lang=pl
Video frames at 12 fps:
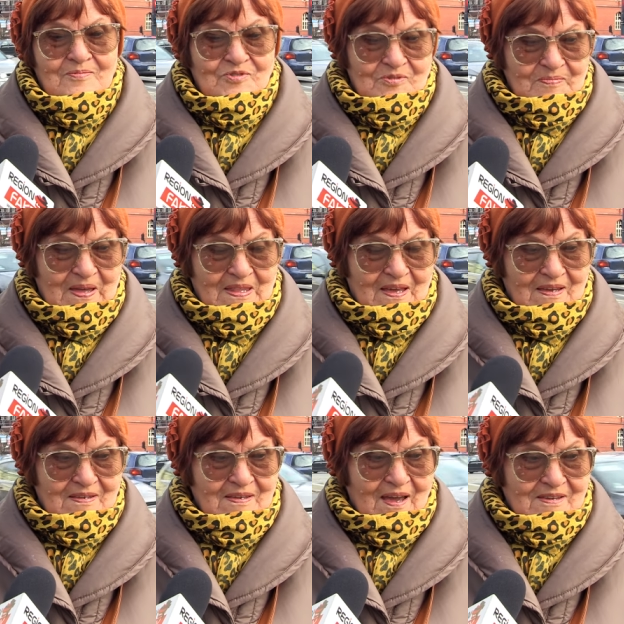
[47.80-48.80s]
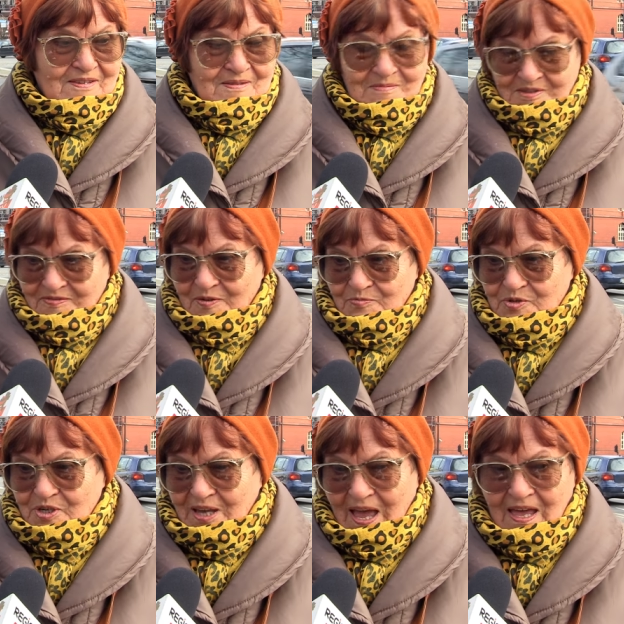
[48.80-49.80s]
Proszę Pana, ja jestem z
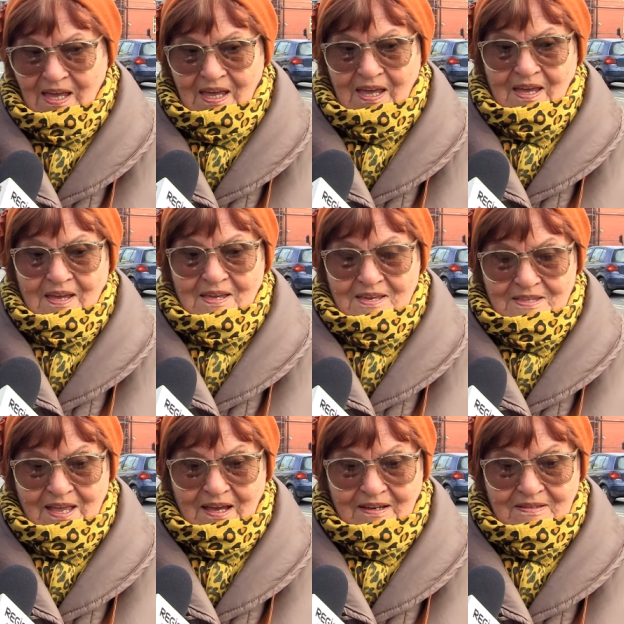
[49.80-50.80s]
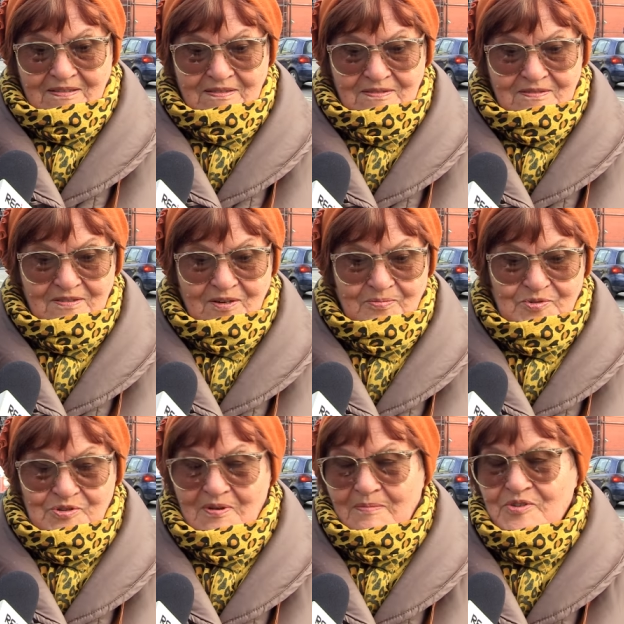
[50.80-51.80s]
Wałbrzycha. I tak, y,
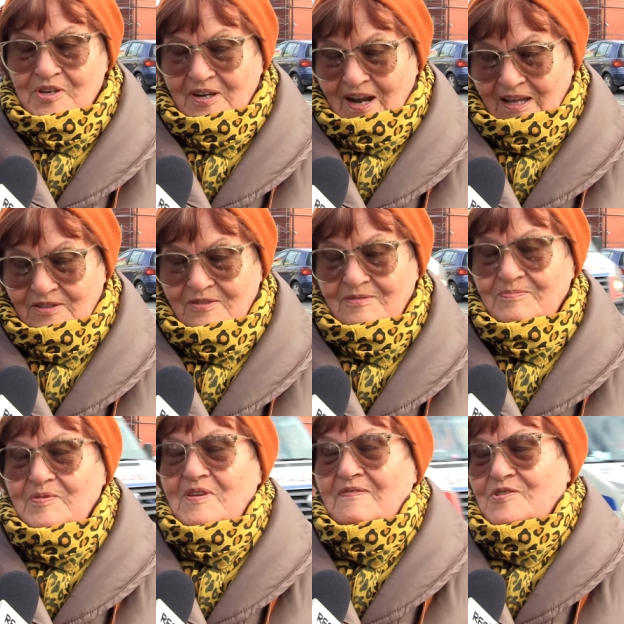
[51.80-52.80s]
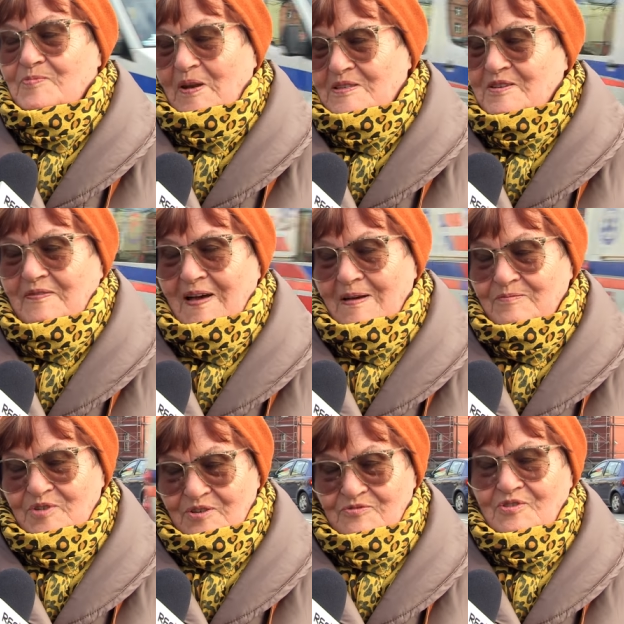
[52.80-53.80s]
obudziłam się rano, ponieważ
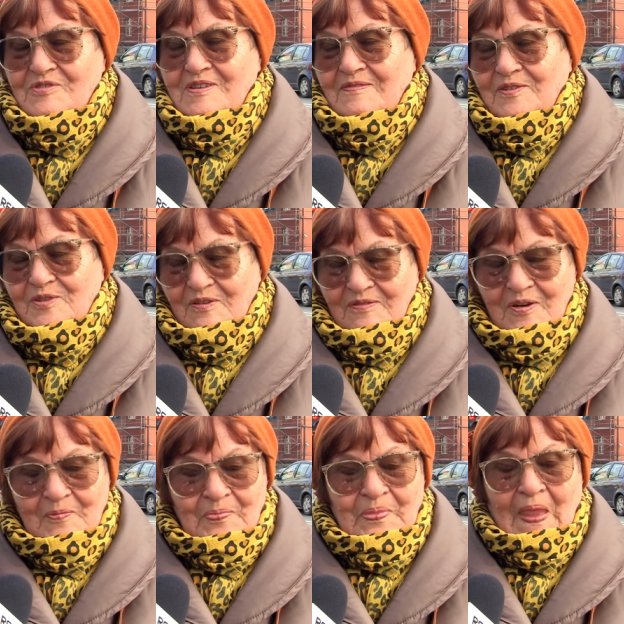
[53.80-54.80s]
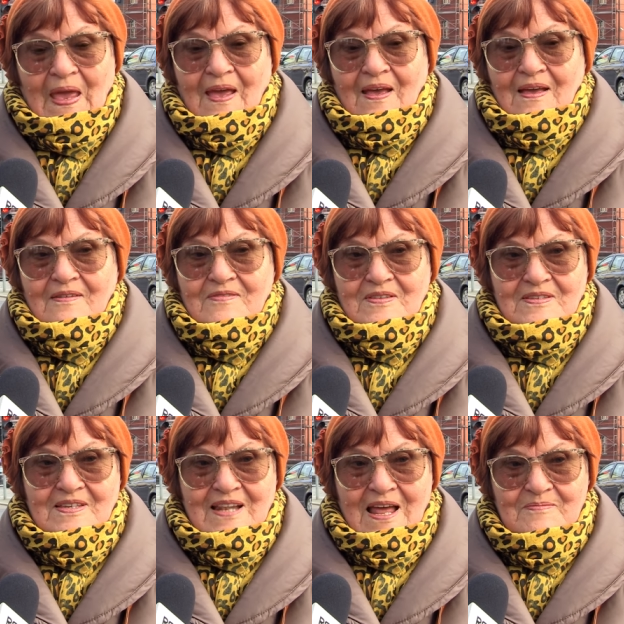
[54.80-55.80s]
pracowałam ciężko zawodowo,
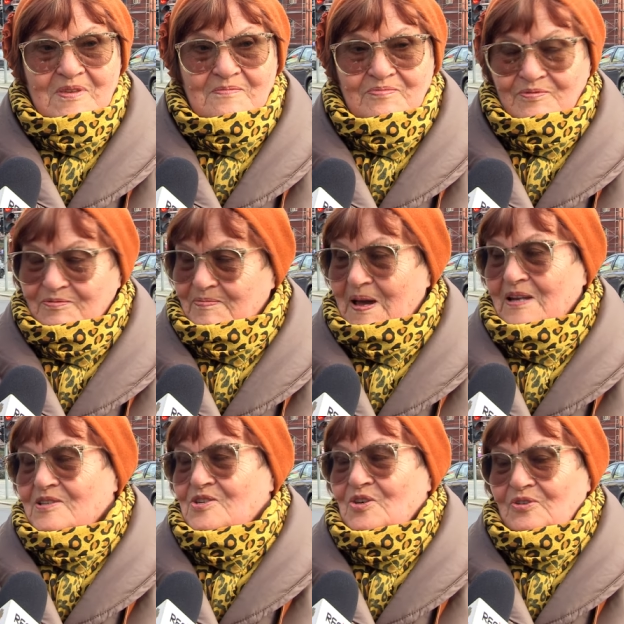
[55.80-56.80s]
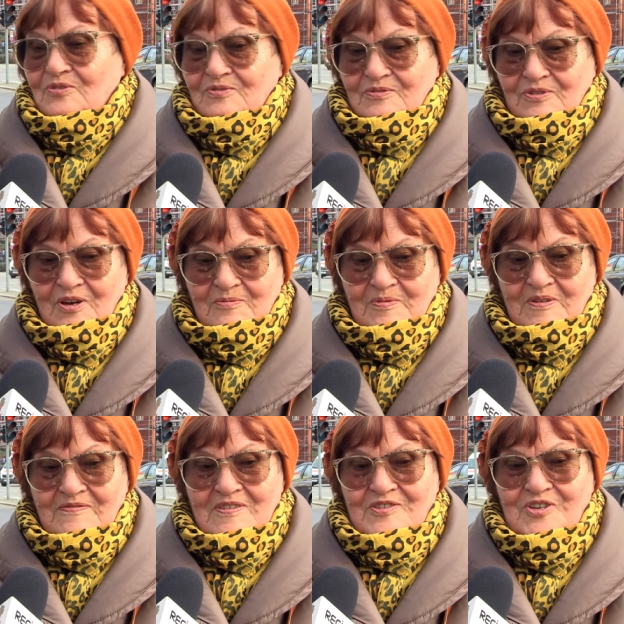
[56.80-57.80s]
więc dla mnie był bardzo
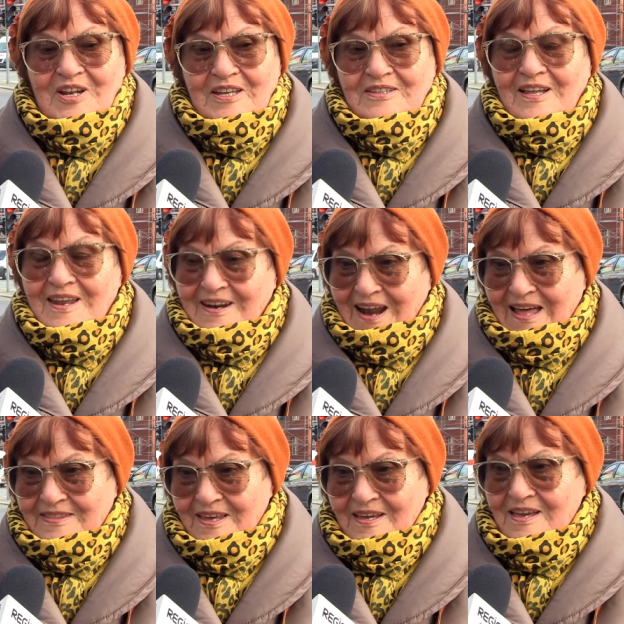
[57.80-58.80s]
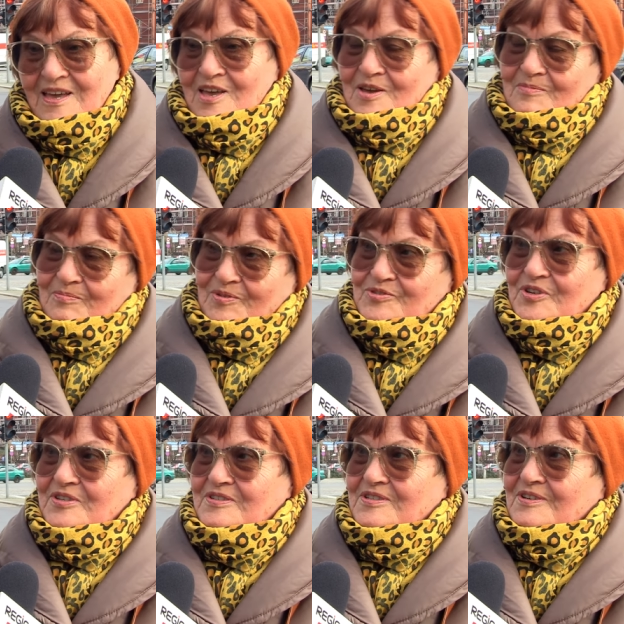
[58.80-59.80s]
dobry w niedzielę teleranek, bo
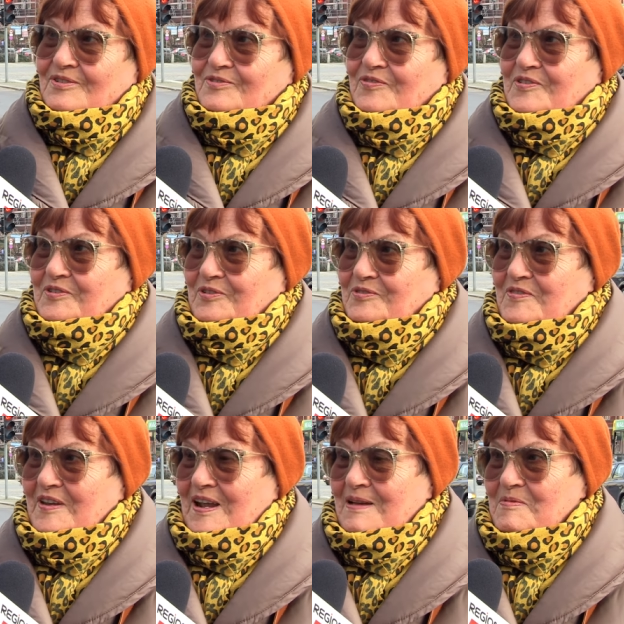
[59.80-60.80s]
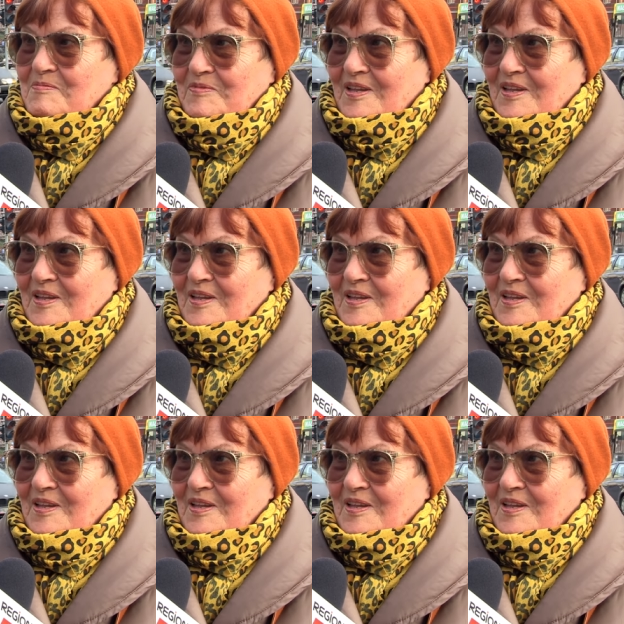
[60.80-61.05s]
dzieci, otwierałam im